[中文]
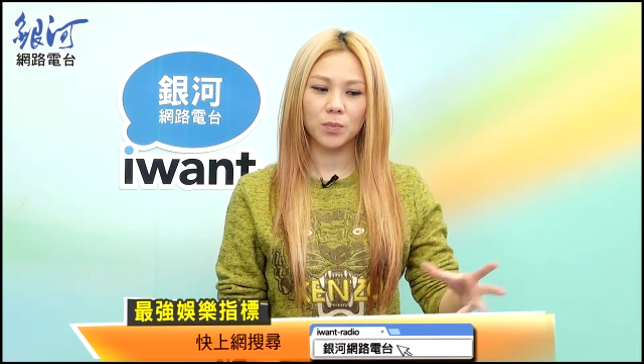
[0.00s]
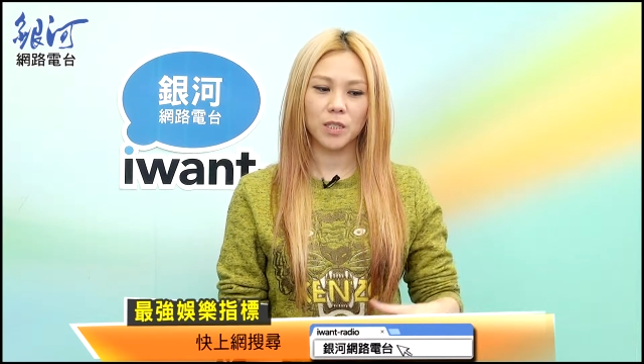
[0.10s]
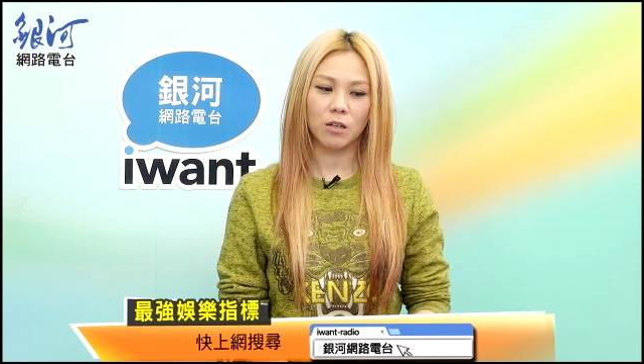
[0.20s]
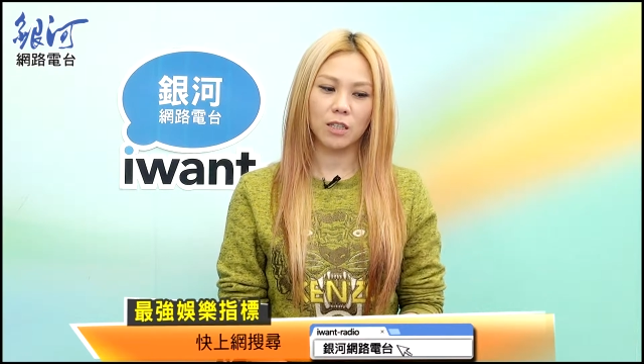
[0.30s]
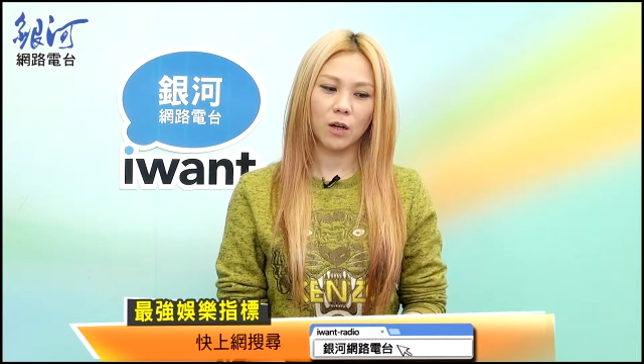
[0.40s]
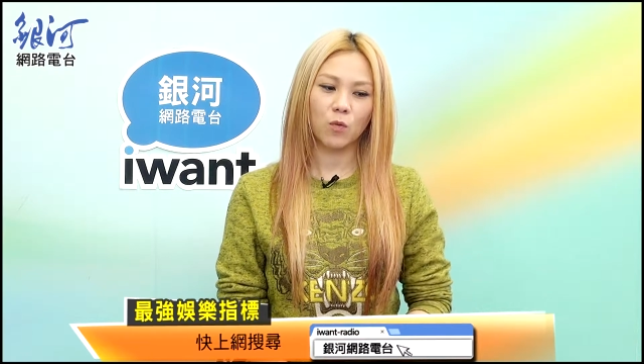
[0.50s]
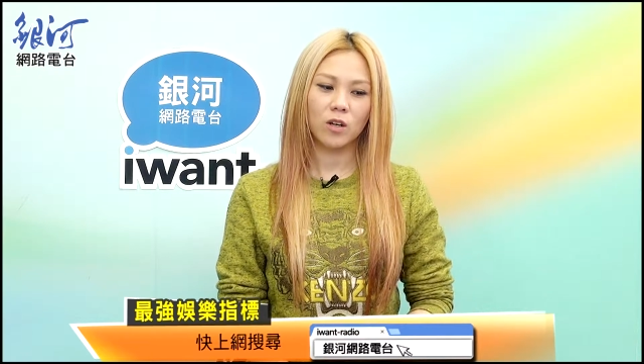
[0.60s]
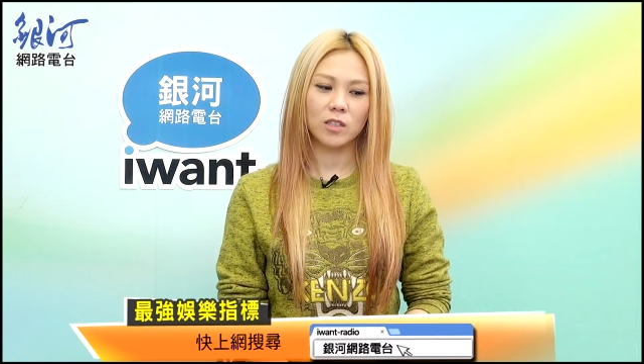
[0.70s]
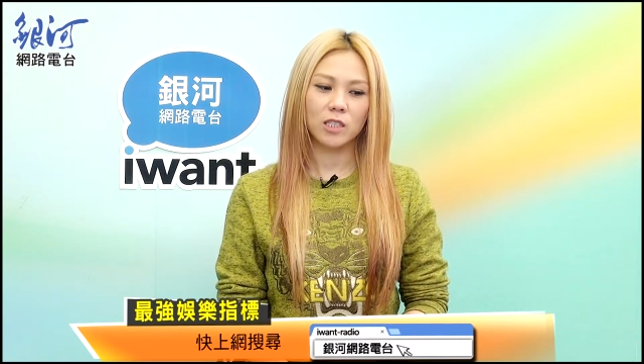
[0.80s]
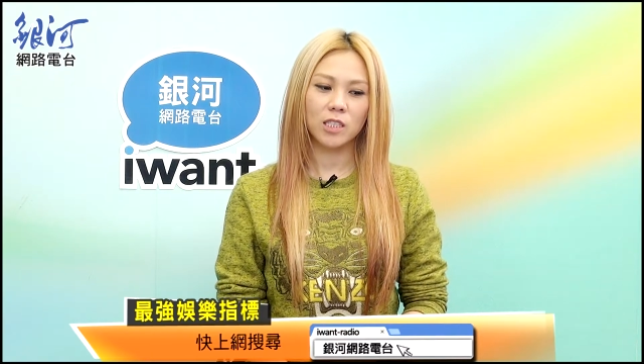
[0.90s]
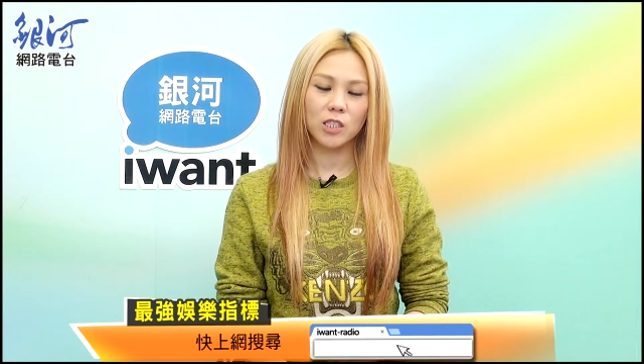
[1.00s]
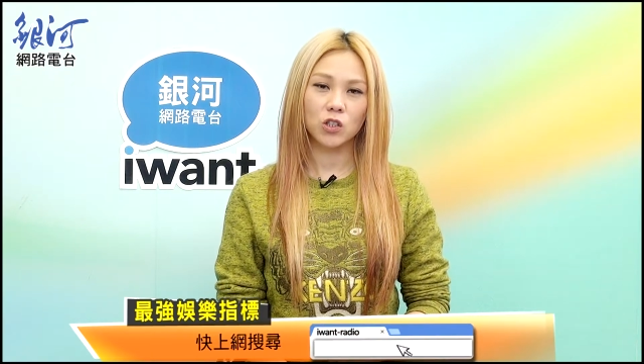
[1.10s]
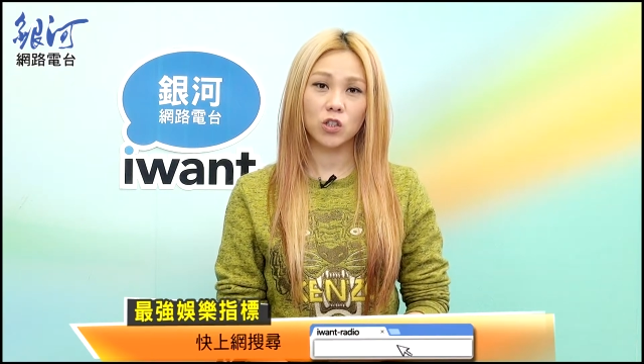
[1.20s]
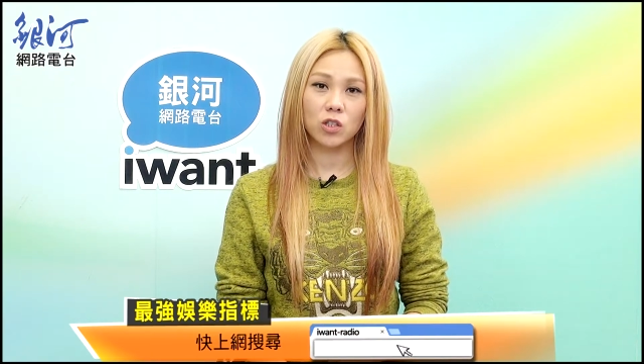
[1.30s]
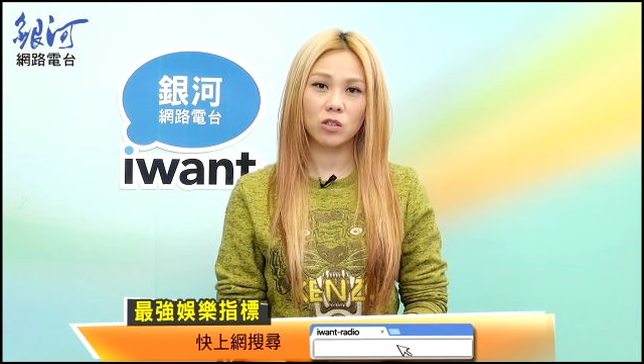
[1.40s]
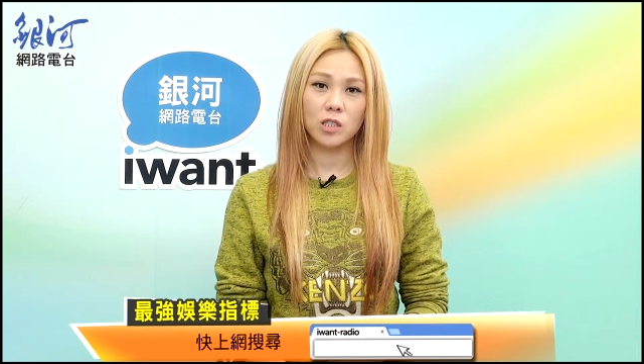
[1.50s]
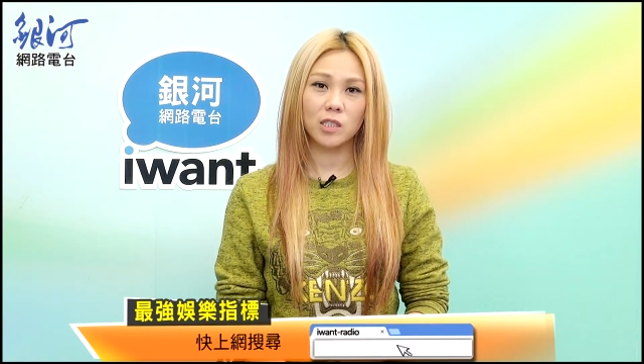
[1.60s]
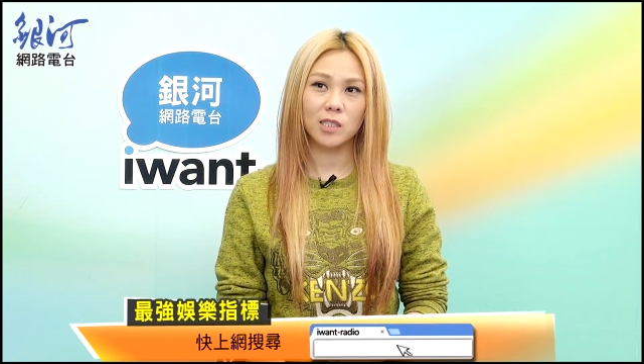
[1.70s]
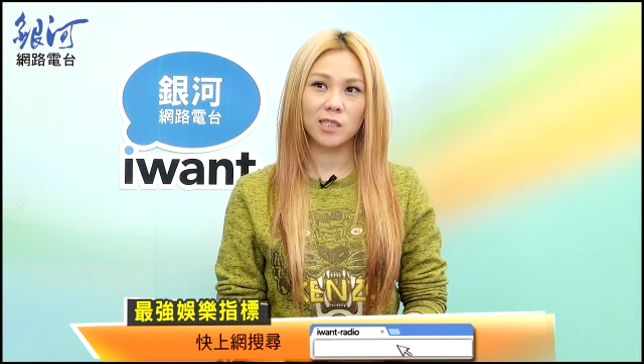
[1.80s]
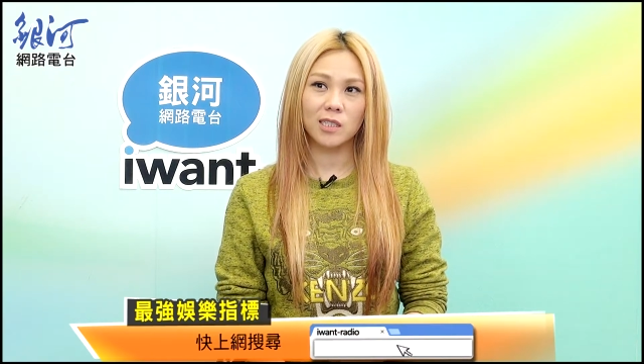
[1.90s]
比较难忘的一件事
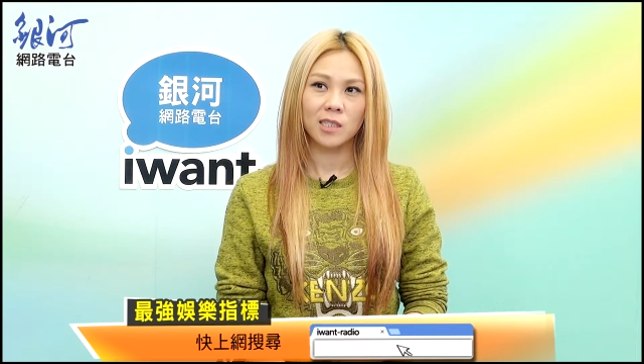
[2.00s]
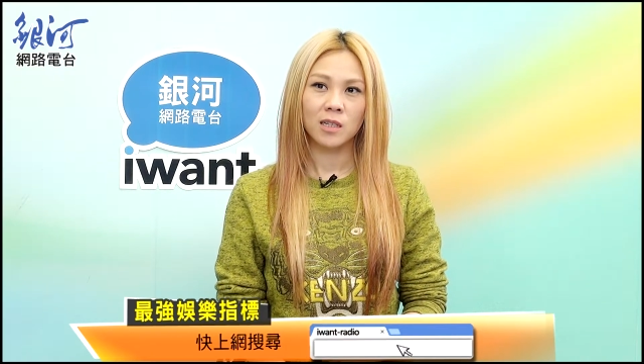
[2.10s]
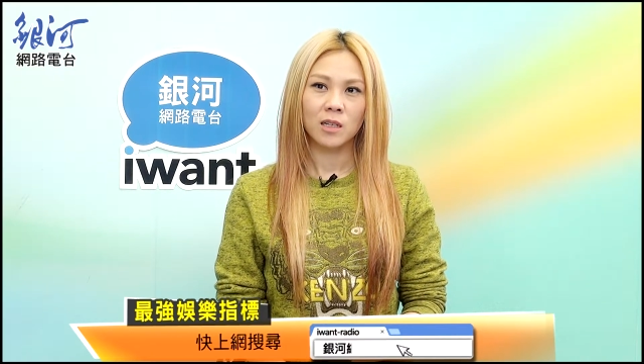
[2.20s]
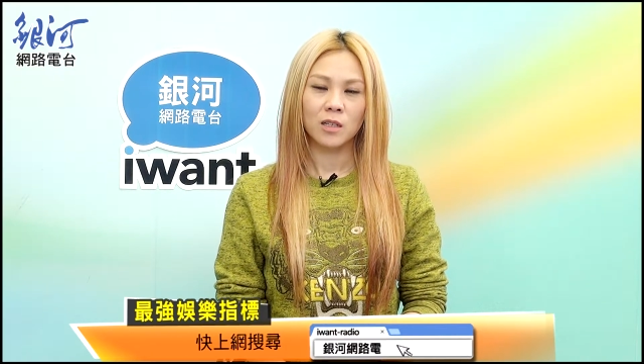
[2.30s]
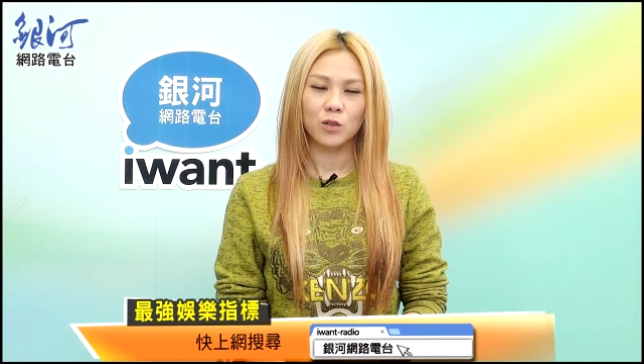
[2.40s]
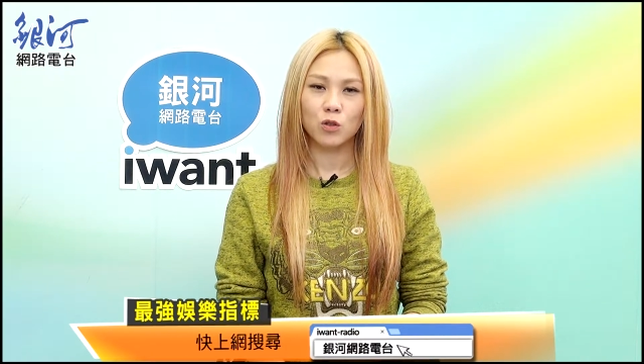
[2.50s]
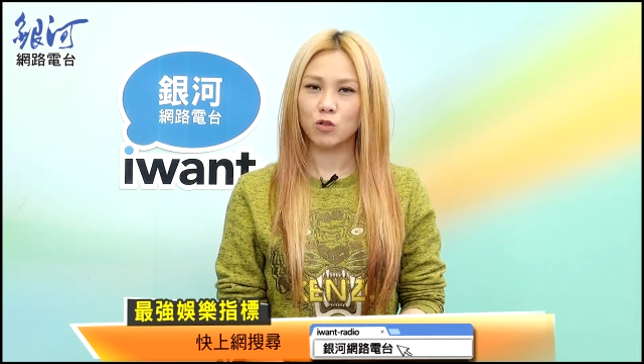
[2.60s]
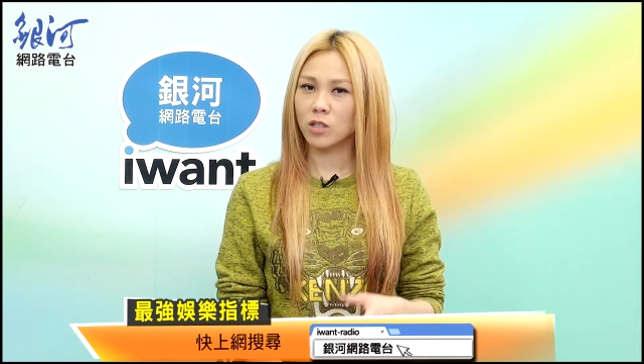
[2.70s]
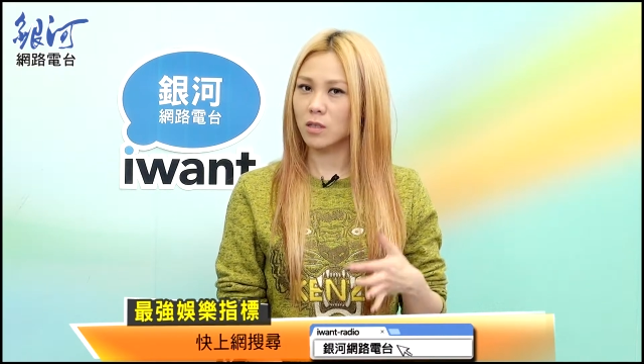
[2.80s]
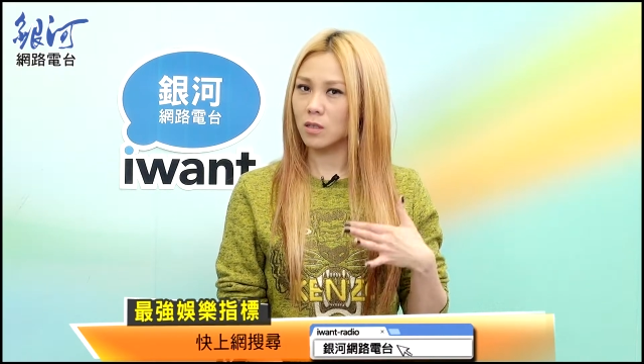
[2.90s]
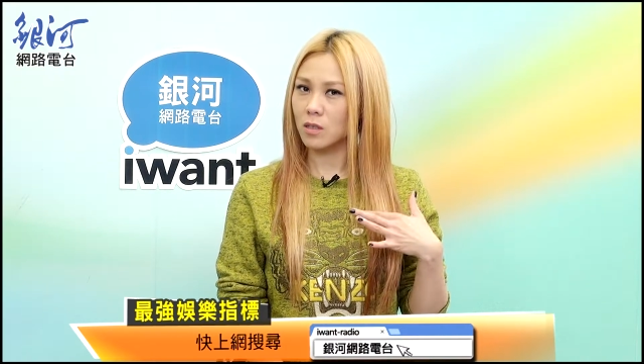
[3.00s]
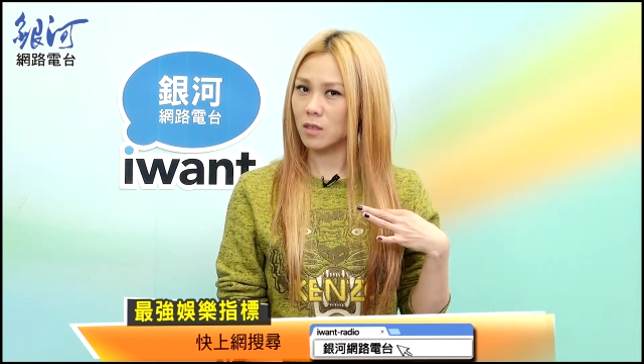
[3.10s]
情，就是